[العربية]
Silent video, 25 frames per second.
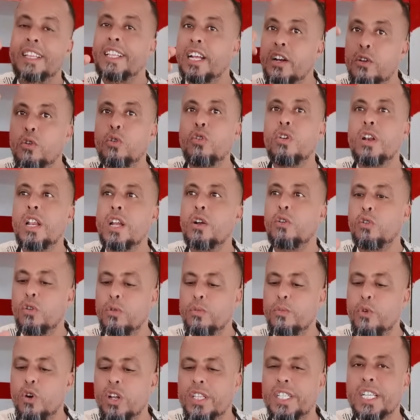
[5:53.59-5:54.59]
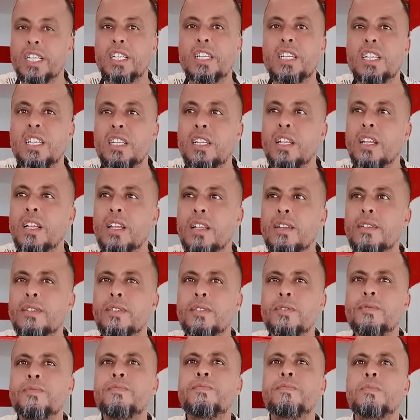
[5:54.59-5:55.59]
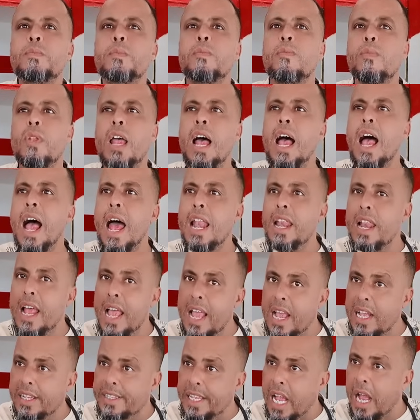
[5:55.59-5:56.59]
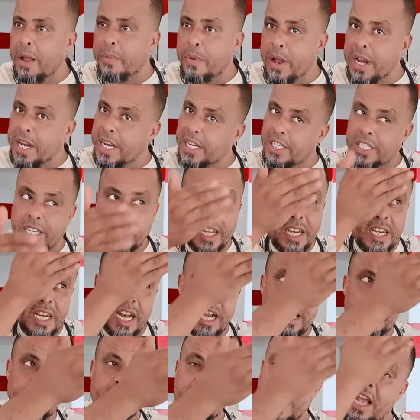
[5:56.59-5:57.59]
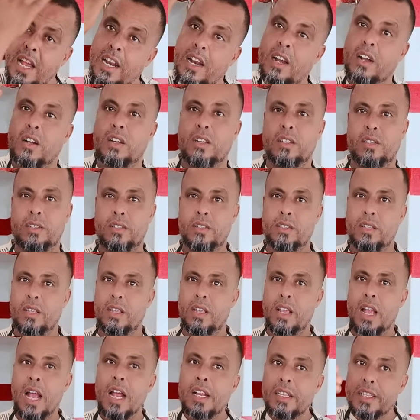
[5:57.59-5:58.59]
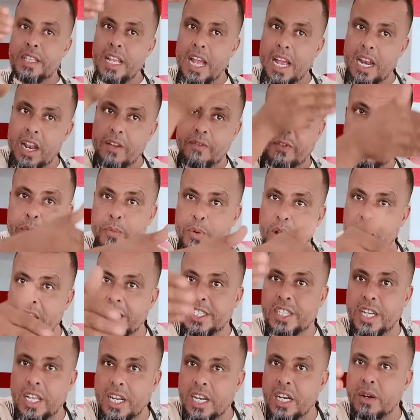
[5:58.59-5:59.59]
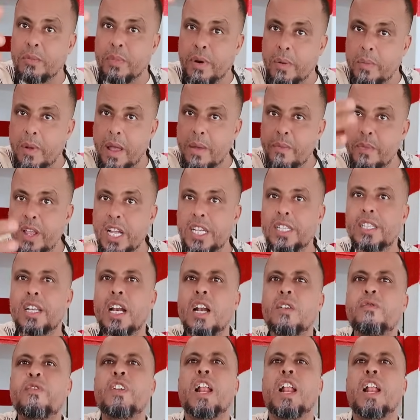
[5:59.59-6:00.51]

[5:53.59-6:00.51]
تنقول لكم المواطنين شكون اللي قال بزاف بزاف لا يا صاحبي الناس شارين عندنا هنا عندنا هنا في البلاد شارين ب 400 درهم